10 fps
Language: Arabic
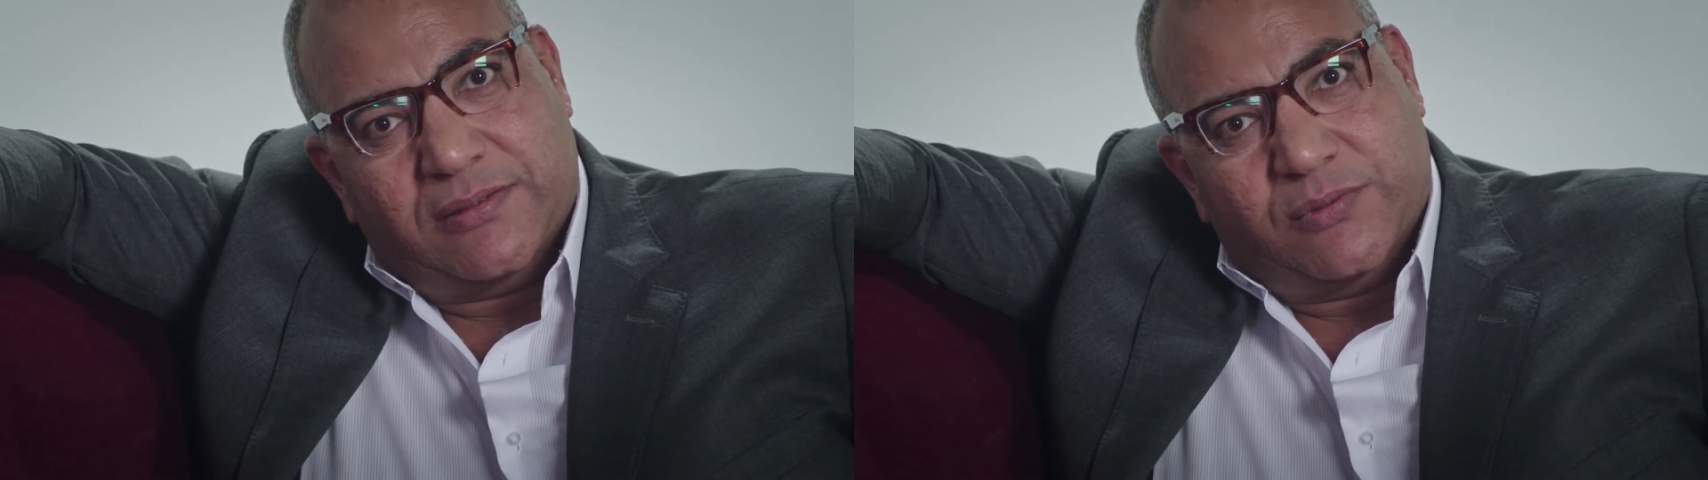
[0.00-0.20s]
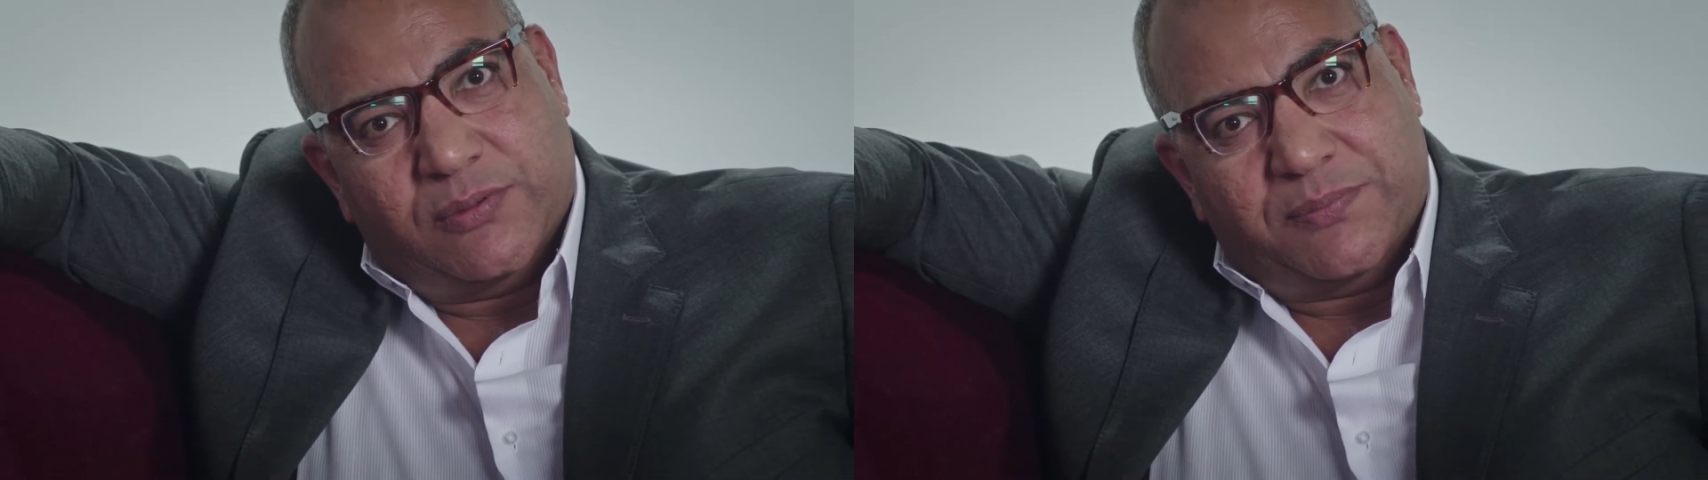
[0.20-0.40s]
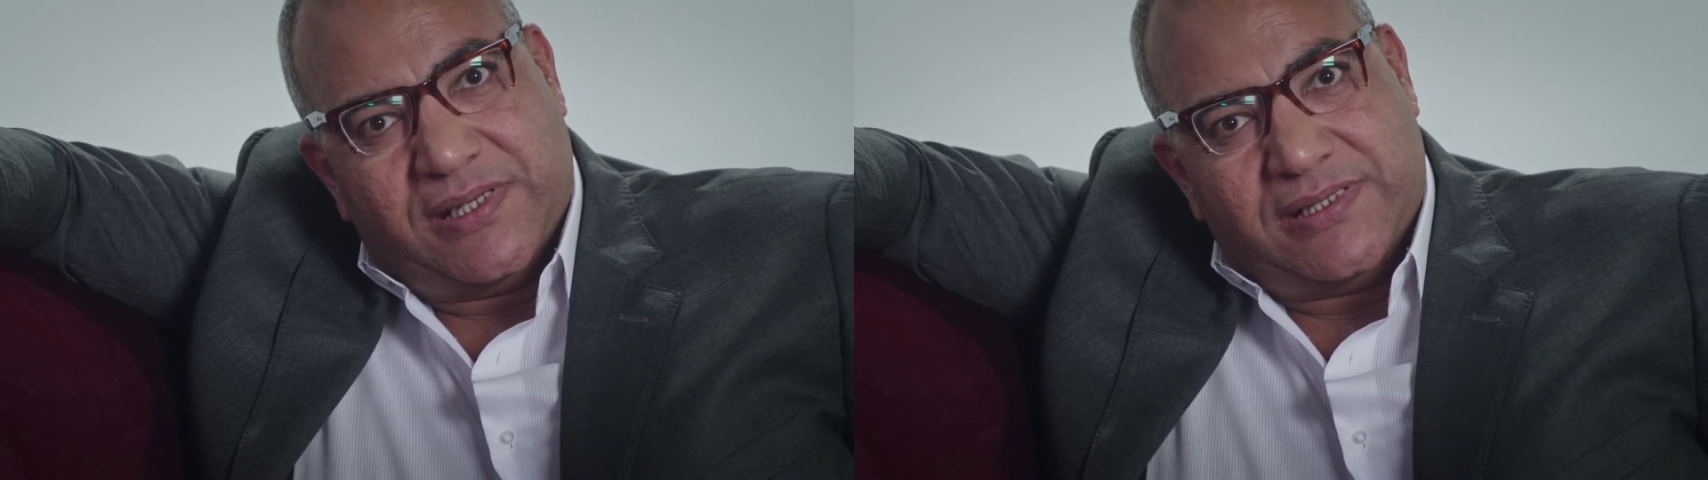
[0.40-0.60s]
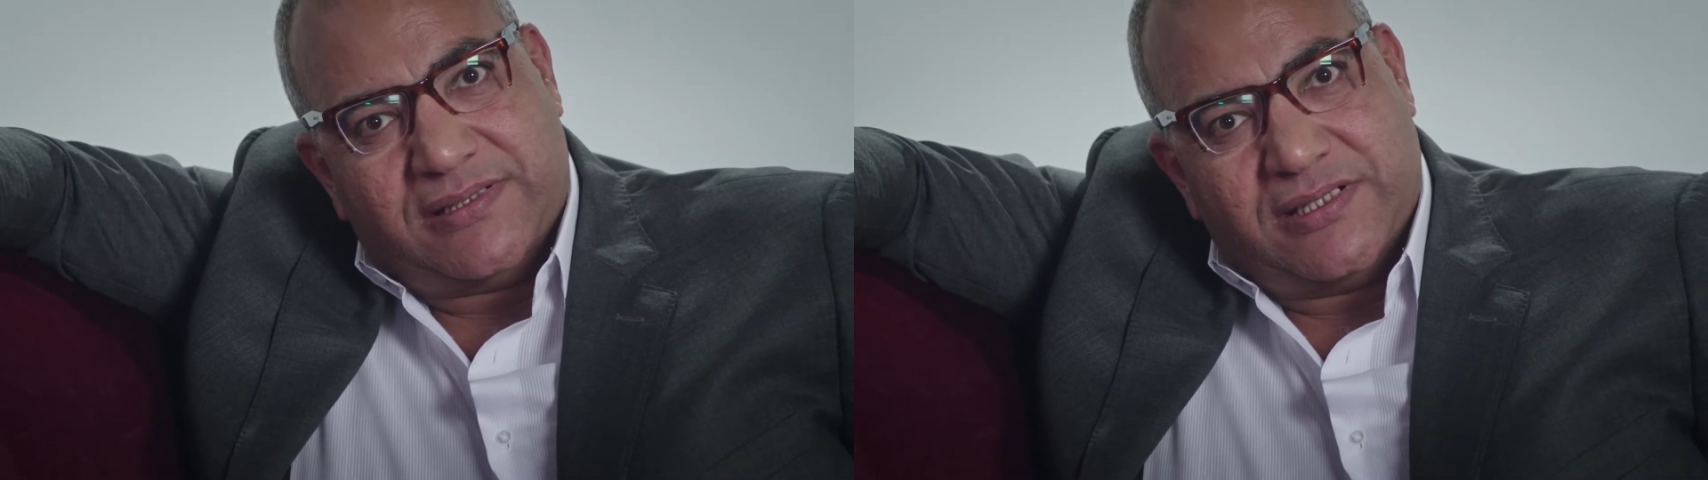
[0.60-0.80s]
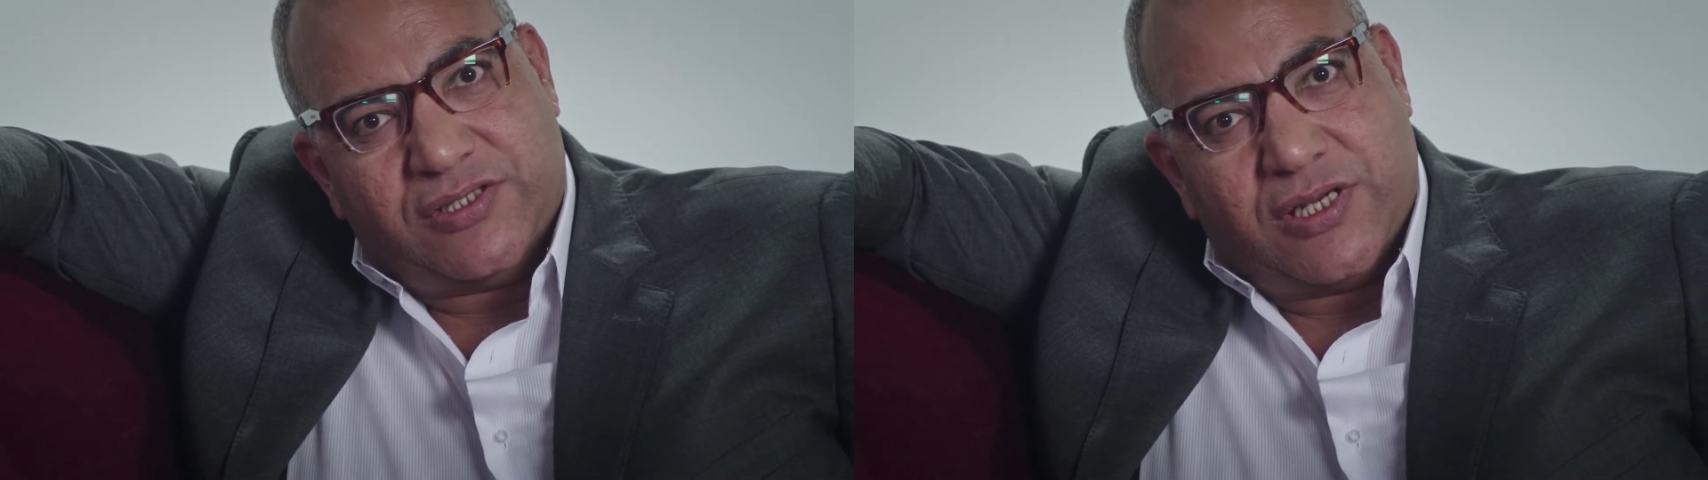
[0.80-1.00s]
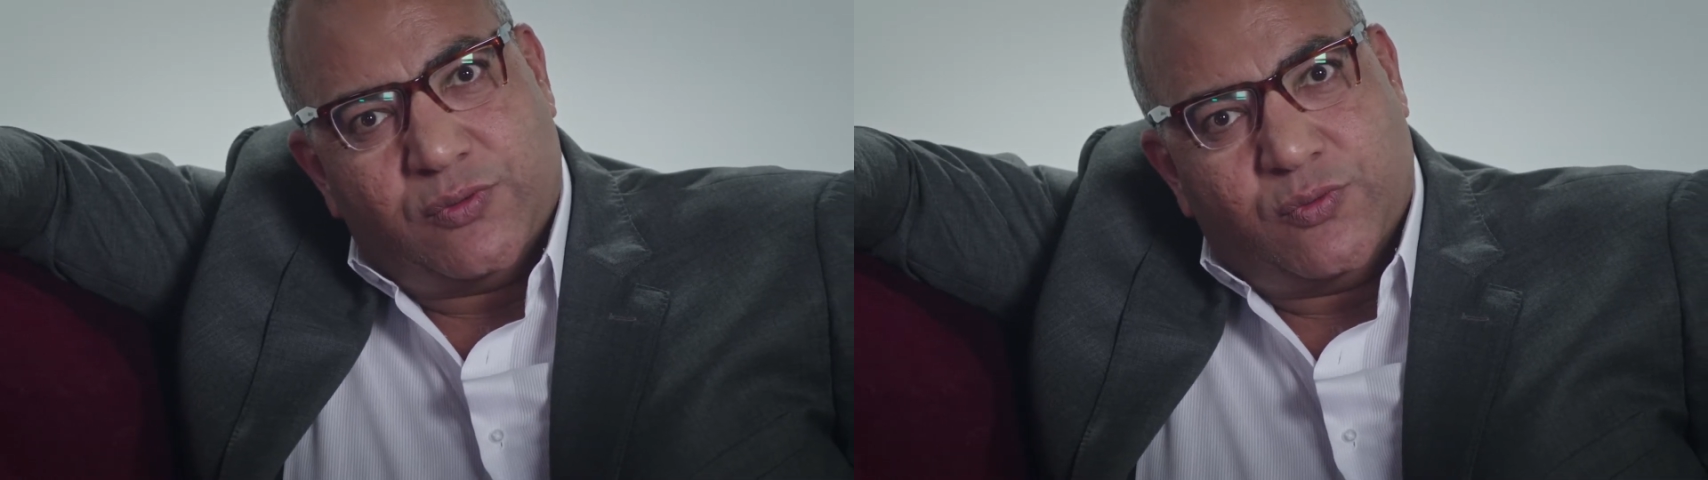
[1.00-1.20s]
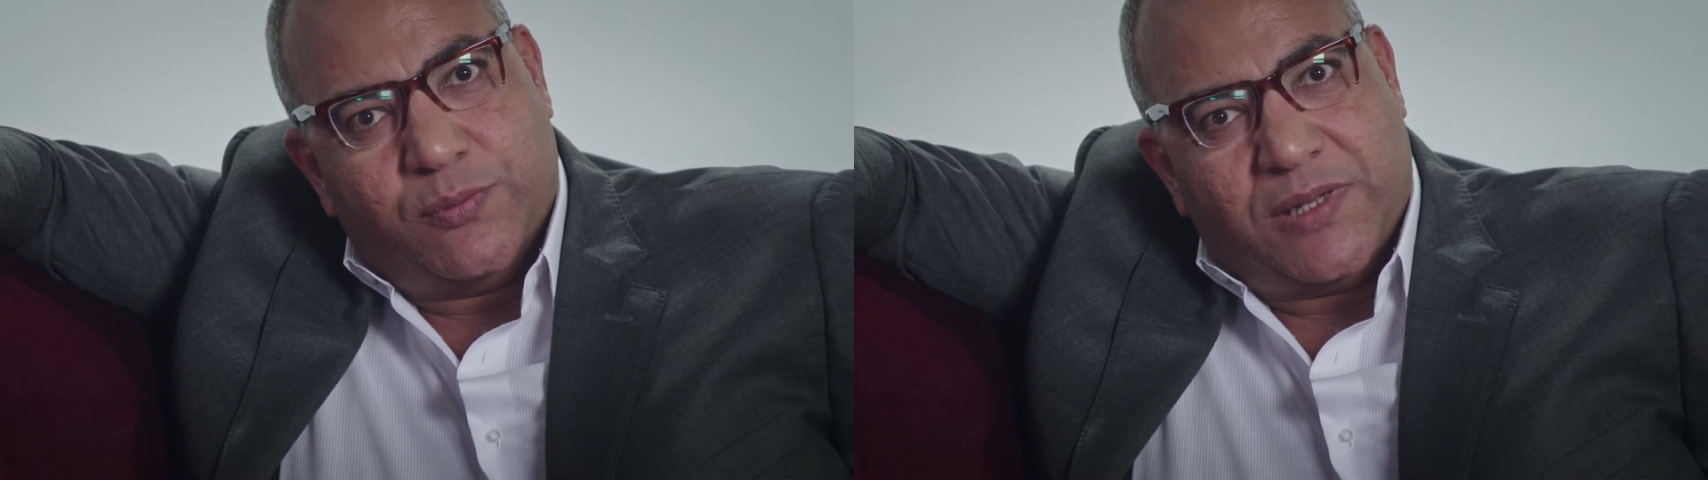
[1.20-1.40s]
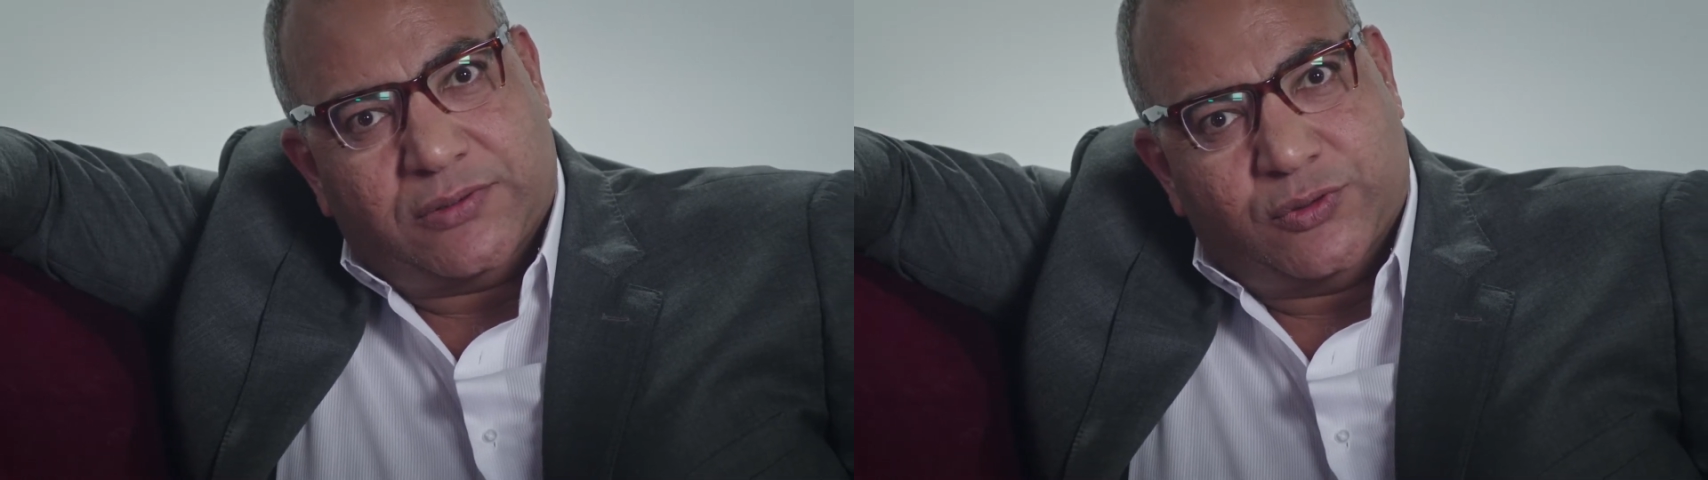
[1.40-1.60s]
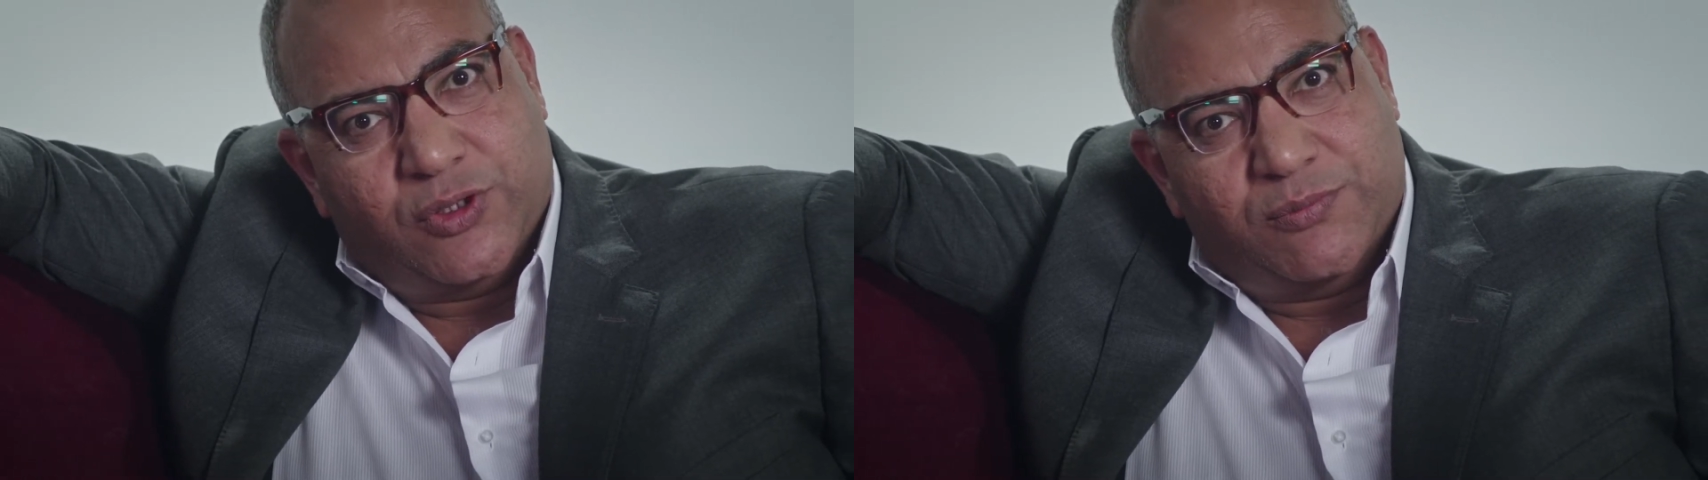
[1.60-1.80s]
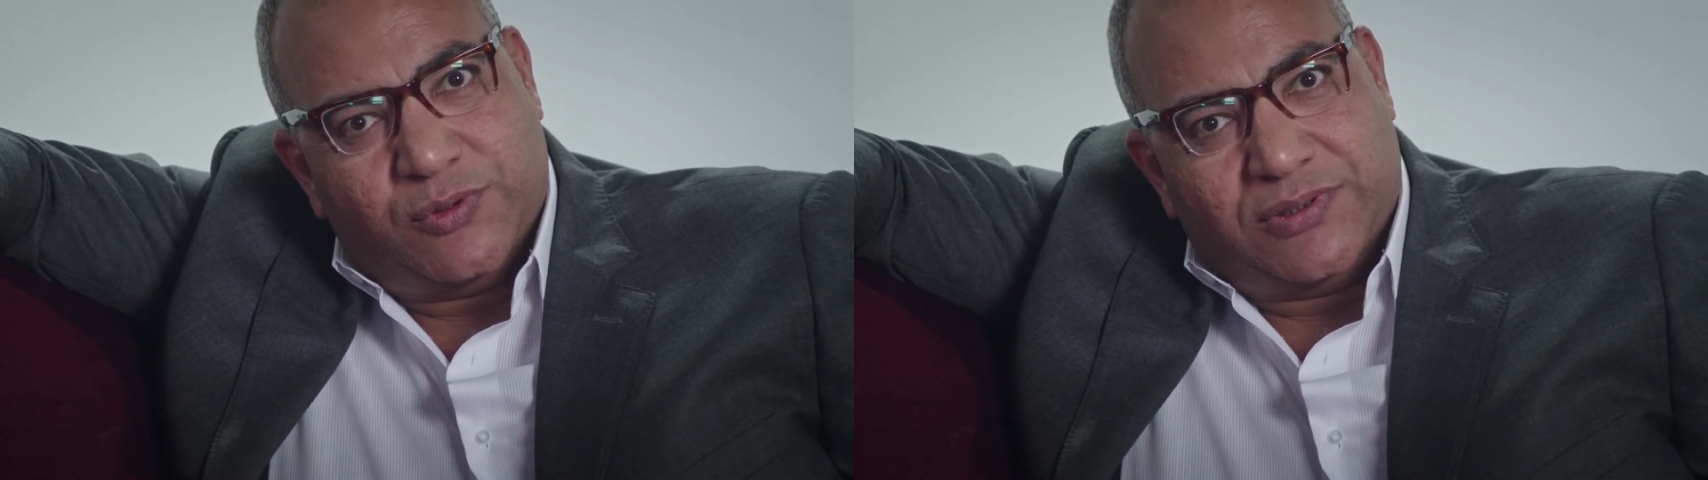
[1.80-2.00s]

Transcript: والبلاي ستيشن وبعتهم